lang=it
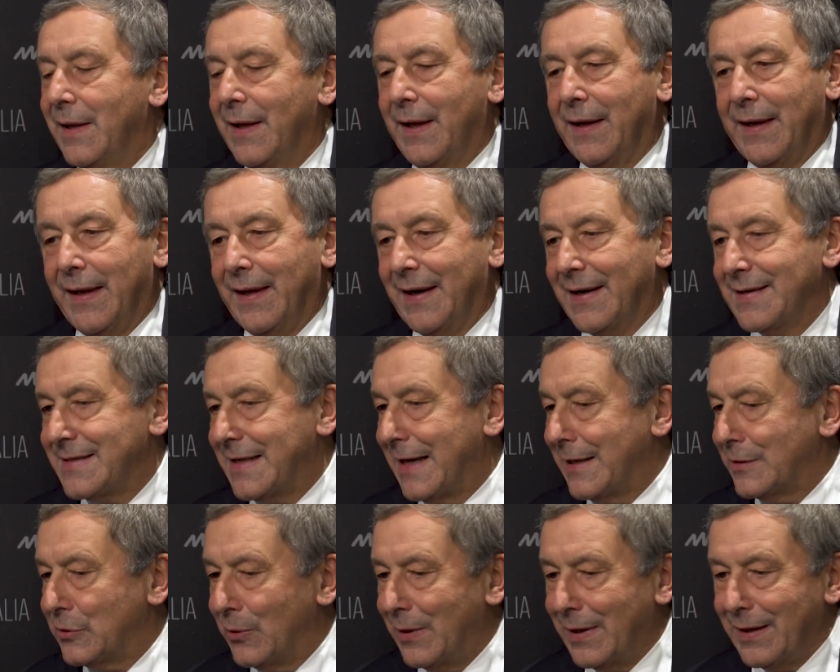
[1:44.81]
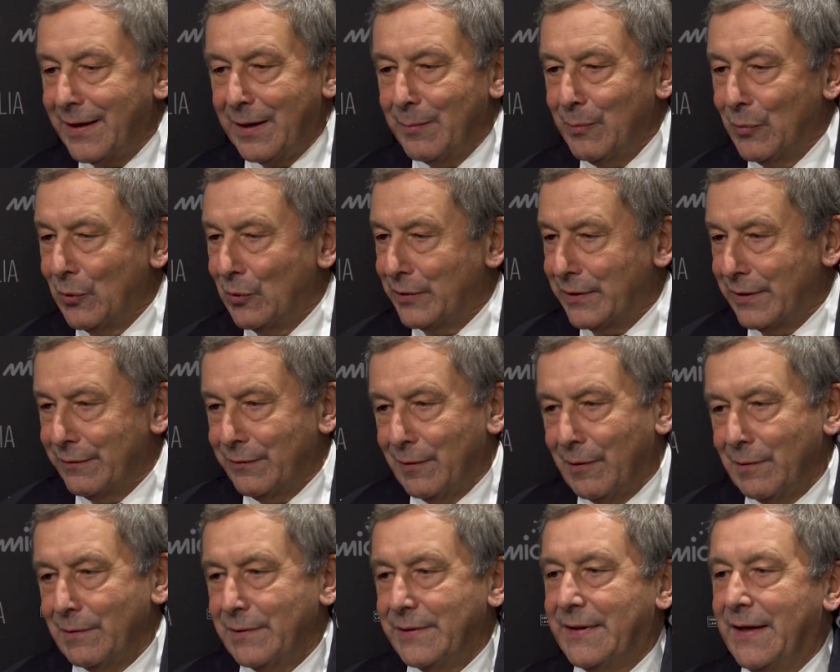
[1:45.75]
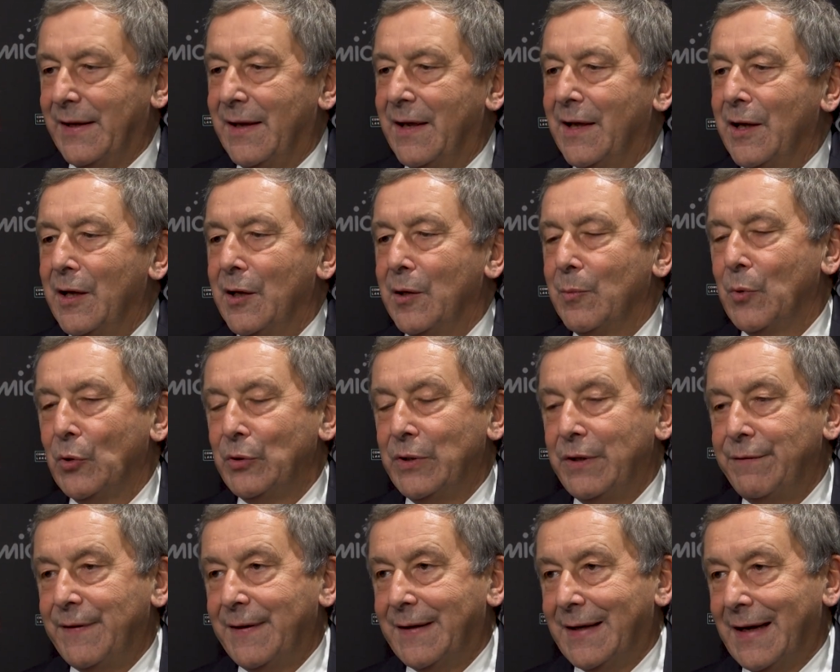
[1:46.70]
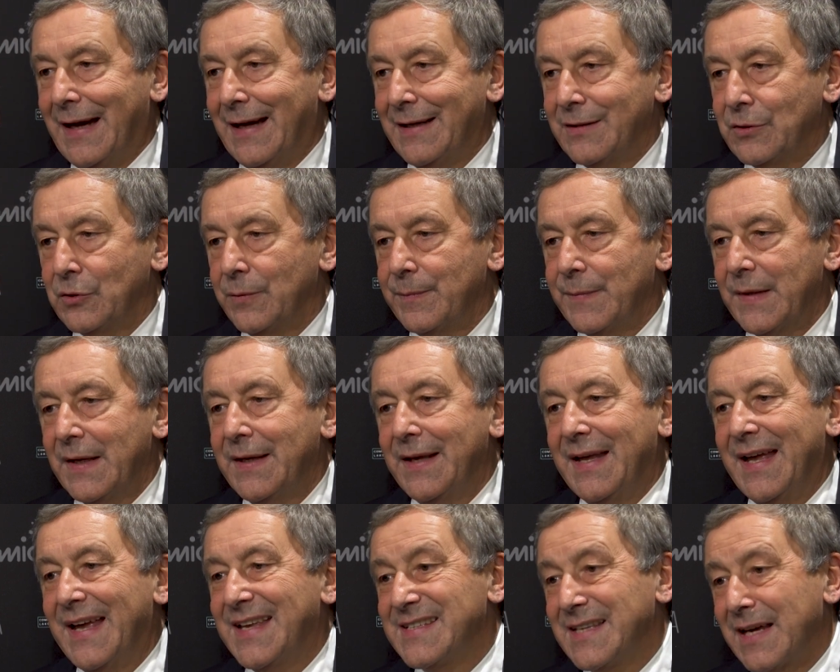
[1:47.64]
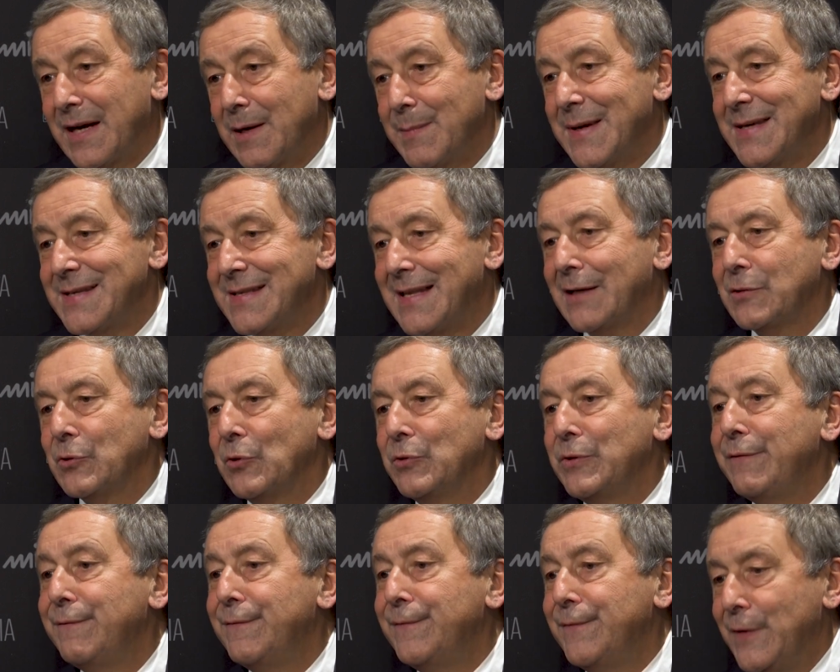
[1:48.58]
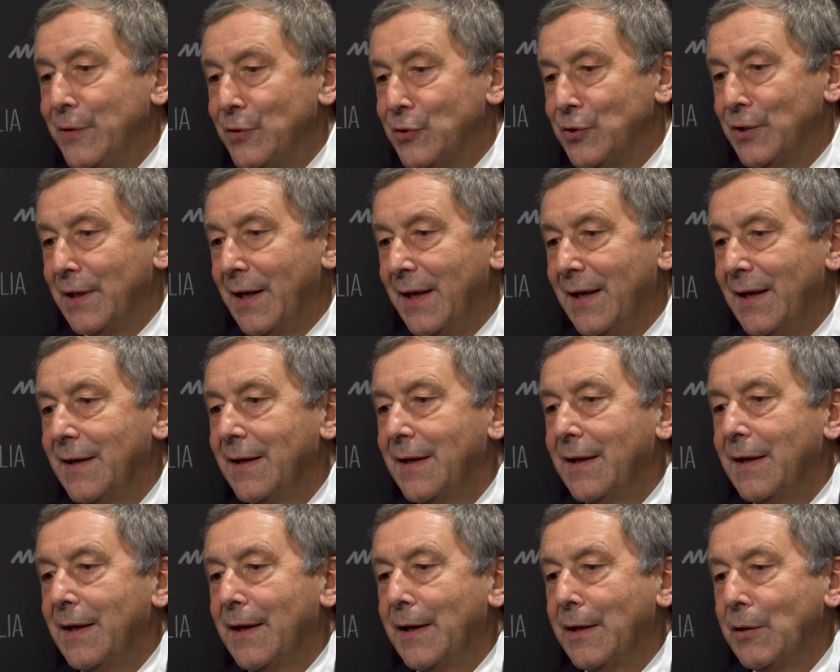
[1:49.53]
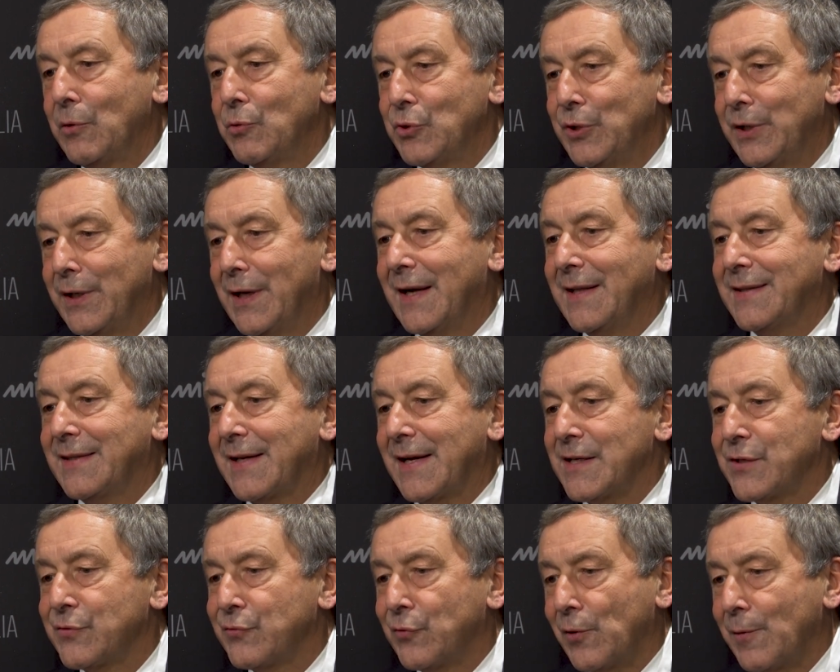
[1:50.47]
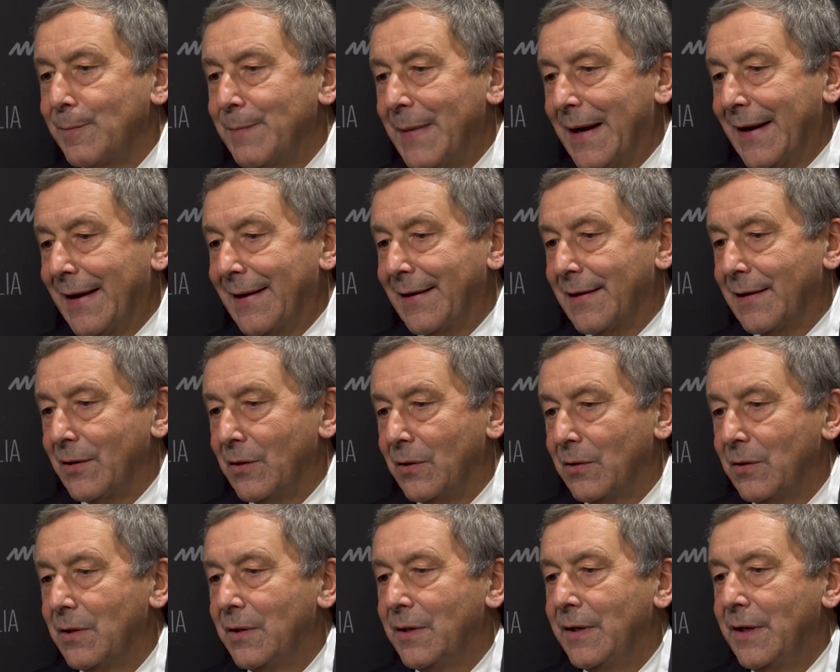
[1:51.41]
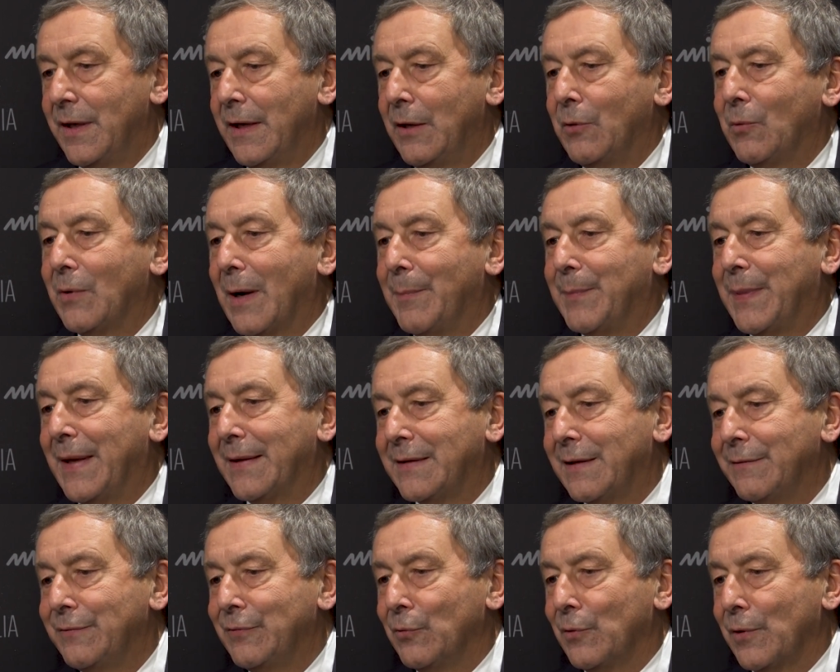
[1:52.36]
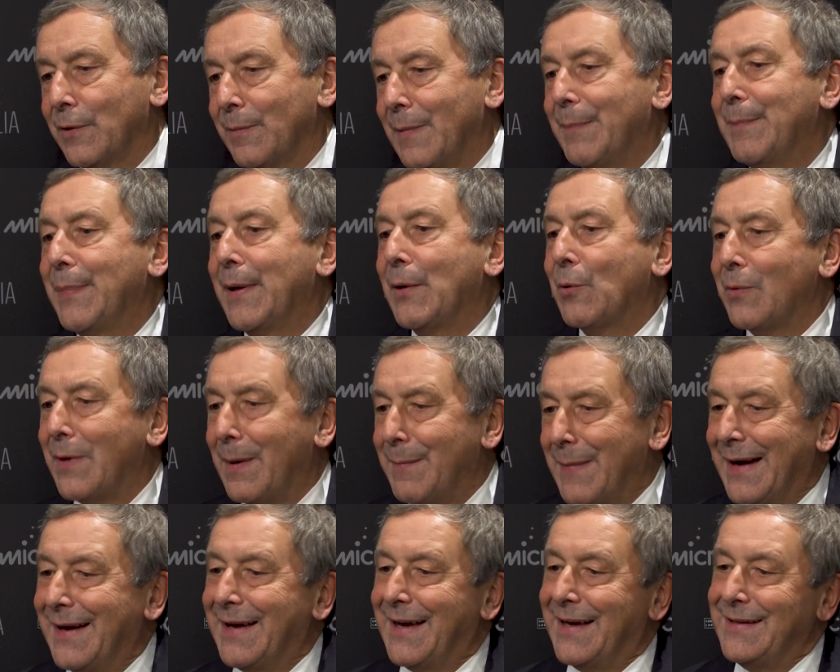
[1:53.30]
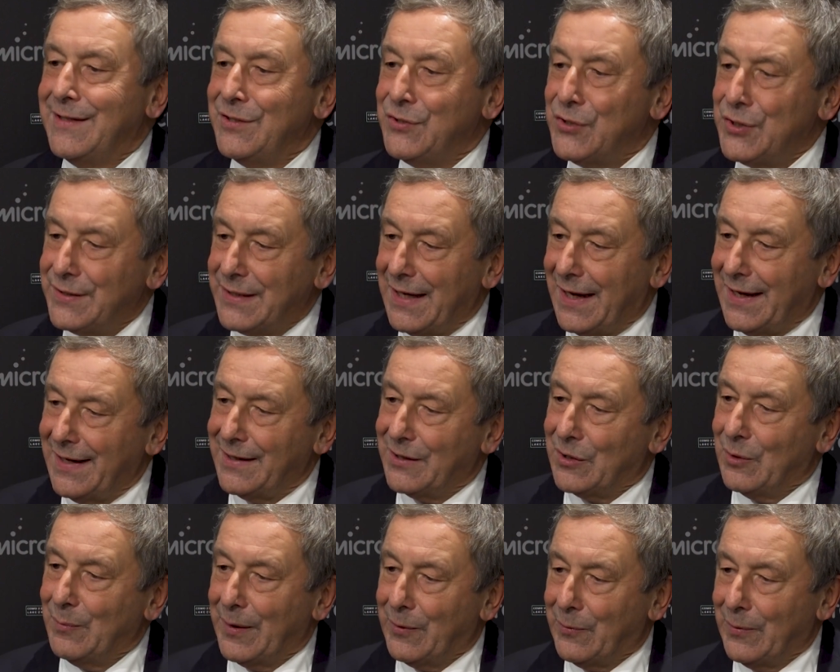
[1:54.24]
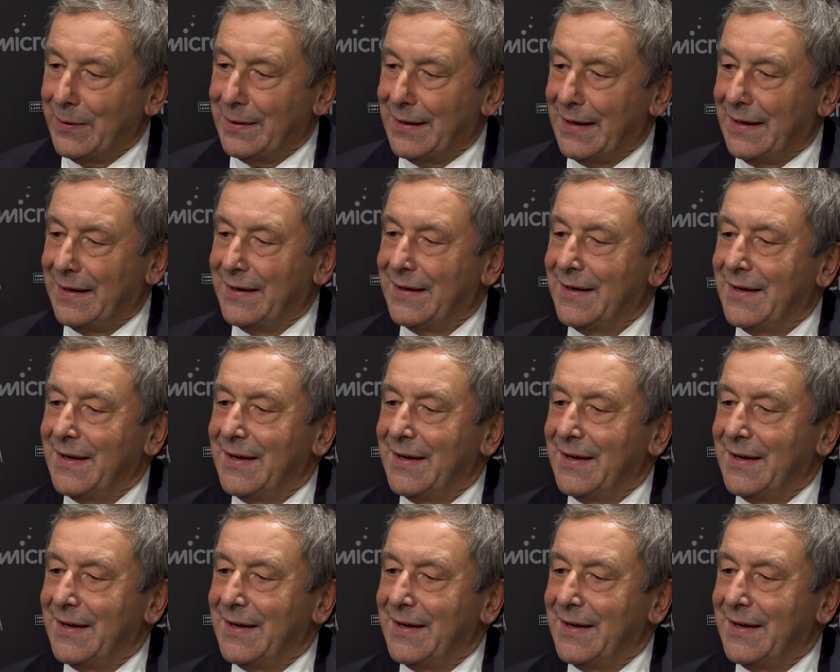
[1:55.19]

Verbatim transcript: e che era stato anche molte volte modificato e sarebbe stato difficile riuscire a trasformarlo in una piattaforma per una banca digitale come quella